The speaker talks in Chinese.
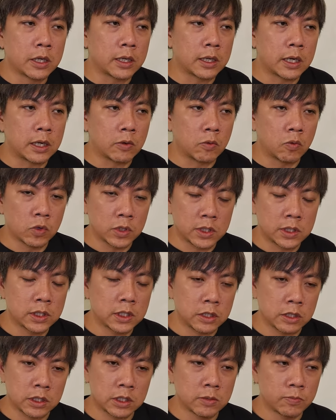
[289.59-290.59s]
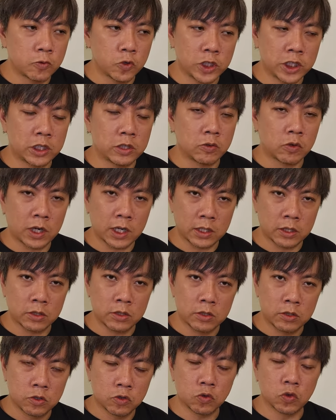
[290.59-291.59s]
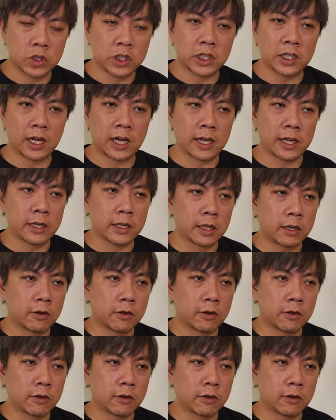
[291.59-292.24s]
那我自己是不喜欢做起来，